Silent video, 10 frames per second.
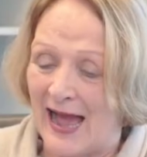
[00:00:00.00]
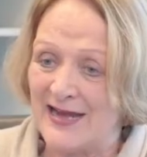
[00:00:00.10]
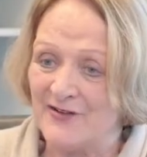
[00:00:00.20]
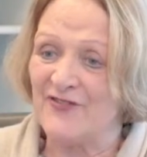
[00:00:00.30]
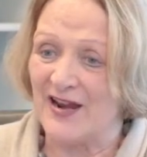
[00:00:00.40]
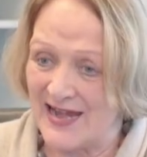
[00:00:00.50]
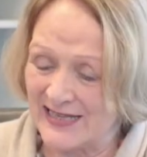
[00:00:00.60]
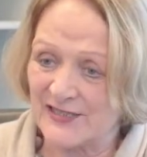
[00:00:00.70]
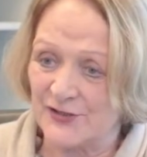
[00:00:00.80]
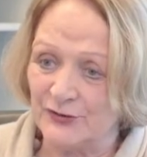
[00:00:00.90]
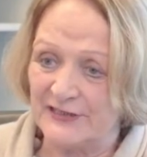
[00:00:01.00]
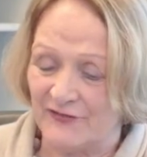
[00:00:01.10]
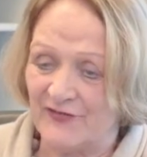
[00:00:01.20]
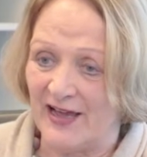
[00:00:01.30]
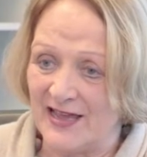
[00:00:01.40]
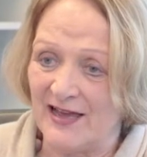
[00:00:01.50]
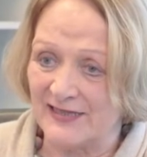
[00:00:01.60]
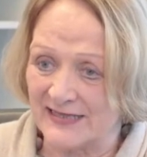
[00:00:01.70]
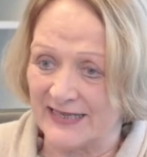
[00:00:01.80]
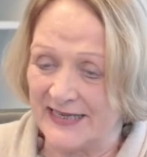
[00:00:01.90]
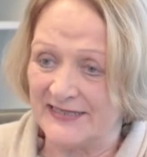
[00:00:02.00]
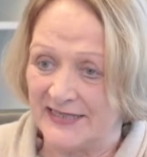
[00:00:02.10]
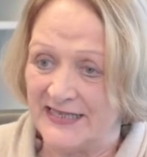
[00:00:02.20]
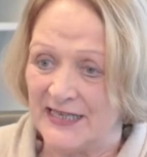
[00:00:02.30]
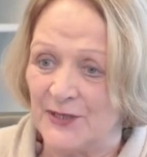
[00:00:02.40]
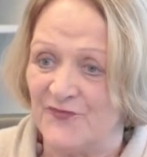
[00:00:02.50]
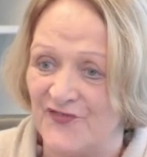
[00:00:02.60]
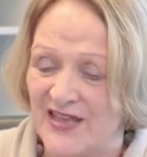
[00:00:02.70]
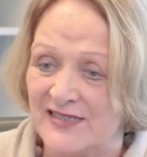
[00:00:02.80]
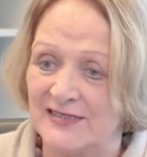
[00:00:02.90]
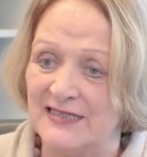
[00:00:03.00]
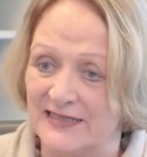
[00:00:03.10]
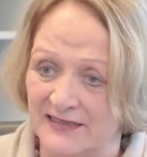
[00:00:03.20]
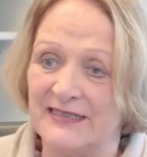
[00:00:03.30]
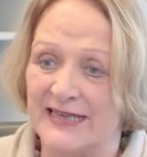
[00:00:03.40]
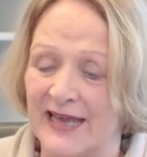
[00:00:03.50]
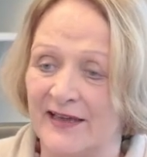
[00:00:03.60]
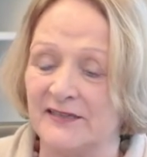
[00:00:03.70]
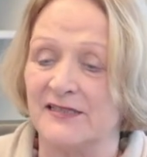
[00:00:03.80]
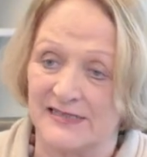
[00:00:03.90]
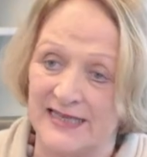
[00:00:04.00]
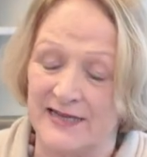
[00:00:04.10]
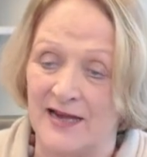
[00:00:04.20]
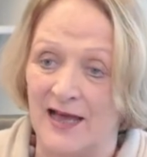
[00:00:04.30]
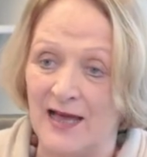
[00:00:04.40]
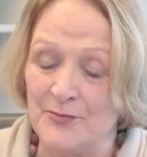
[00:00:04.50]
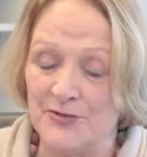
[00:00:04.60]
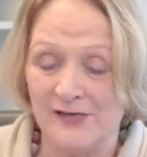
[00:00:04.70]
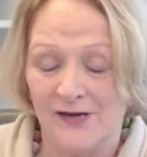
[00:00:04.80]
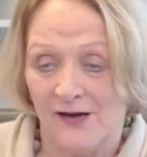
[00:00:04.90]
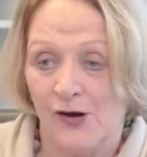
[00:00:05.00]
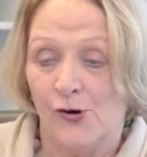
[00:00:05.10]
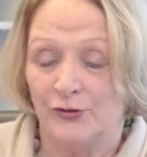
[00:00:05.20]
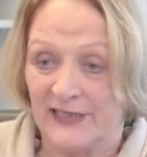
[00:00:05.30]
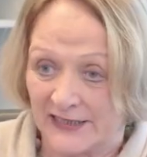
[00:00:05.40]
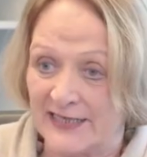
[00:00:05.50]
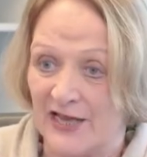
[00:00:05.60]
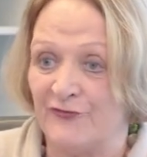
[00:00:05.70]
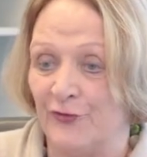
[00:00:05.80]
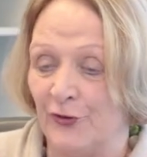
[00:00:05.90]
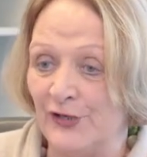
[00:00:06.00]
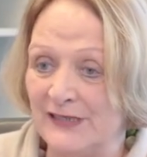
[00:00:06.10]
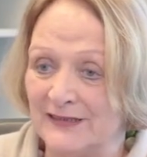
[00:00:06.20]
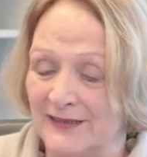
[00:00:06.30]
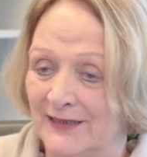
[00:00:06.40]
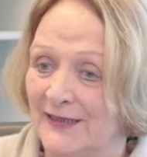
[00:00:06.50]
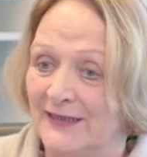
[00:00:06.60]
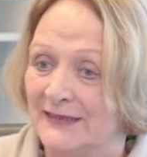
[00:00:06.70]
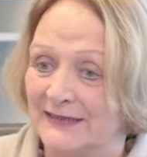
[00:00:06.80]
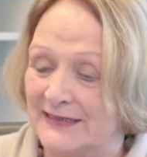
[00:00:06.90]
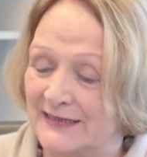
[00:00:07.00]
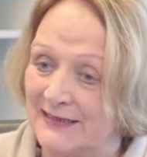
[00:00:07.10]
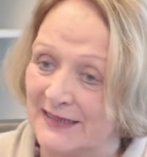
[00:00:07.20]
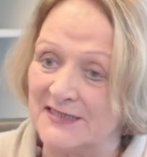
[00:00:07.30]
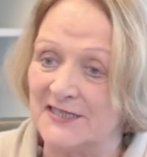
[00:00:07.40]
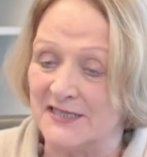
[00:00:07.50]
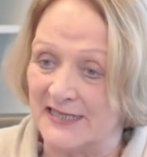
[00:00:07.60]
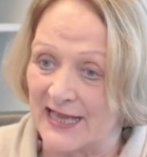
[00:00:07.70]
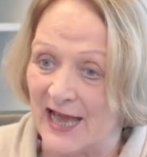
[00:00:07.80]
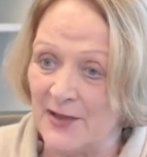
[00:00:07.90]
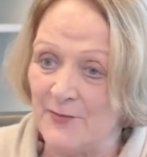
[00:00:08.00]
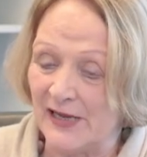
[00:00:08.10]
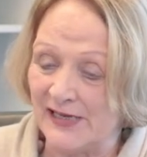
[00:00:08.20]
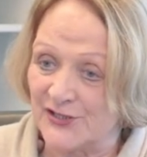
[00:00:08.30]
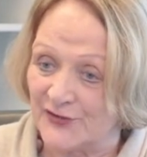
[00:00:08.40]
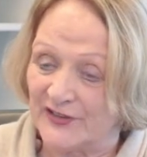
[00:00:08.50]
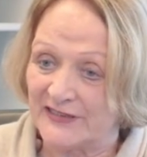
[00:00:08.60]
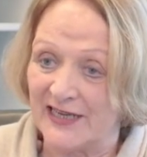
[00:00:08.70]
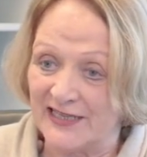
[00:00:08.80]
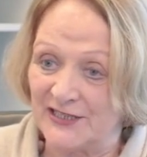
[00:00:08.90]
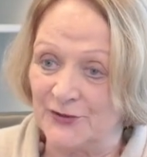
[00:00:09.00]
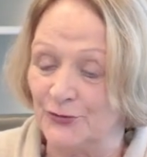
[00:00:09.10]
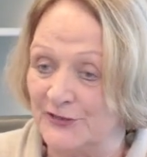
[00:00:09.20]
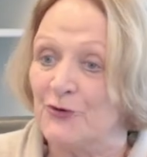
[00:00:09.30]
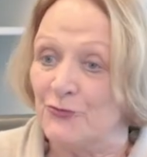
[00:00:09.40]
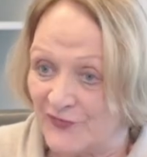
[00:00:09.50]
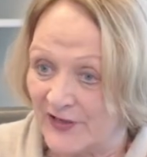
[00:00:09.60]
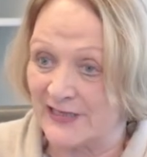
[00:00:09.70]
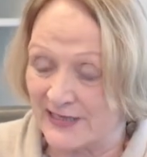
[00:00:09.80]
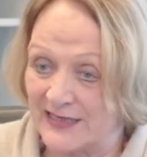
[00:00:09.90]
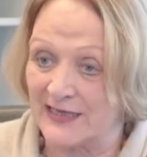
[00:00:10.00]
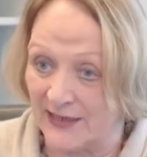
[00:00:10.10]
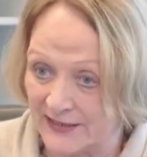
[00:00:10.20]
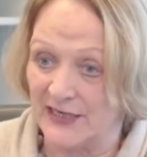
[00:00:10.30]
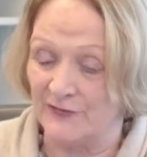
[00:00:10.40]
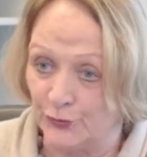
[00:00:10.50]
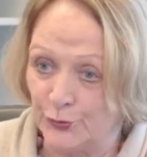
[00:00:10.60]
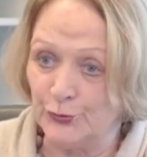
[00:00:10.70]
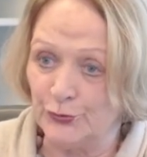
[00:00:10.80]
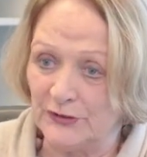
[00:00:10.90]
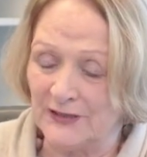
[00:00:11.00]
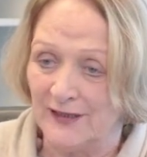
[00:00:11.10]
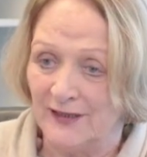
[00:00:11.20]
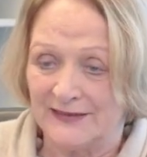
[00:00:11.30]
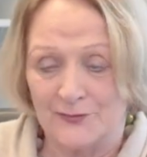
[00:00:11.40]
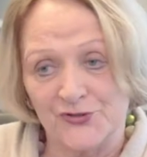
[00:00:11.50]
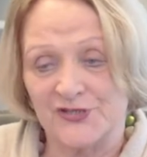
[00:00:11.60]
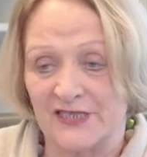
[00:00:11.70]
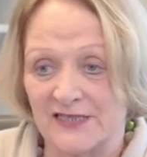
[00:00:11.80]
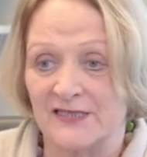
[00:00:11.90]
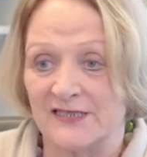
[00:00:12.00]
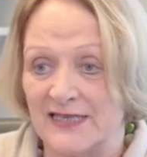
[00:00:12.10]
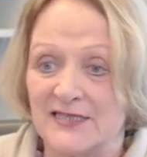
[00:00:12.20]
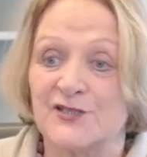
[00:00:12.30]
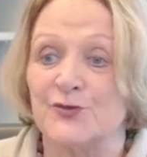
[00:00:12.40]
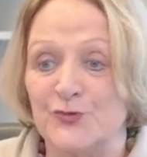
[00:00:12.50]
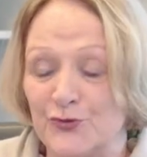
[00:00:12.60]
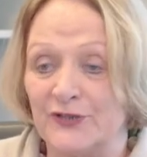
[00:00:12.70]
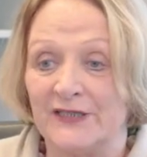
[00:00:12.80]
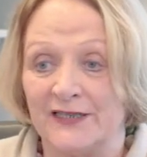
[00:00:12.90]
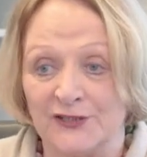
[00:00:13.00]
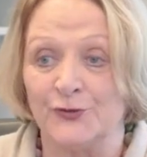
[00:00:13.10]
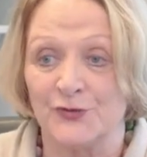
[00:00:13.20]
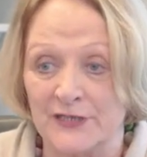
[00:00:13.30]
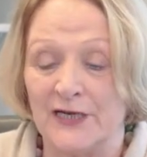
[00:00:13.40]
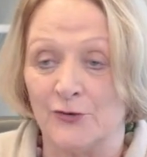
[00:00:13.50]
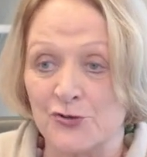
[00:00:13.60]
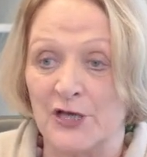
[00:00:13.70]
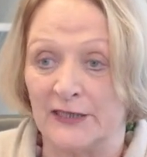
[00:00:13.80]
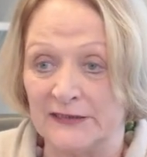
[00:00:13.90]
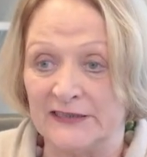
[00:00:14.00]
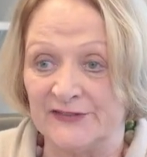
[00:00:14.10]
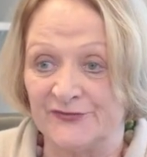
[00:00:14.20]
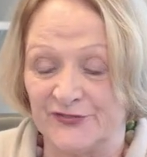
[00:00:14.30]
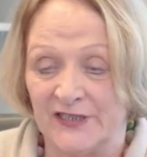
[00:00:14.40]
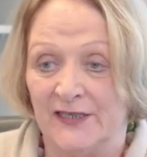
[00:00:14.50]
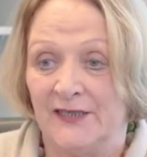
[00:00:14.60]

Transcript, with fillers: eine Verletzung der Freiheitsrechte in ihrem wesentlichen Kern gesehen habe. Und ich hatte Erfolg. Das richtete sich einmal zur Verteidigung der Unverletzlichkeit der Wohnung. Da musste das Gesetz zum sogenannten großen Lauschangriff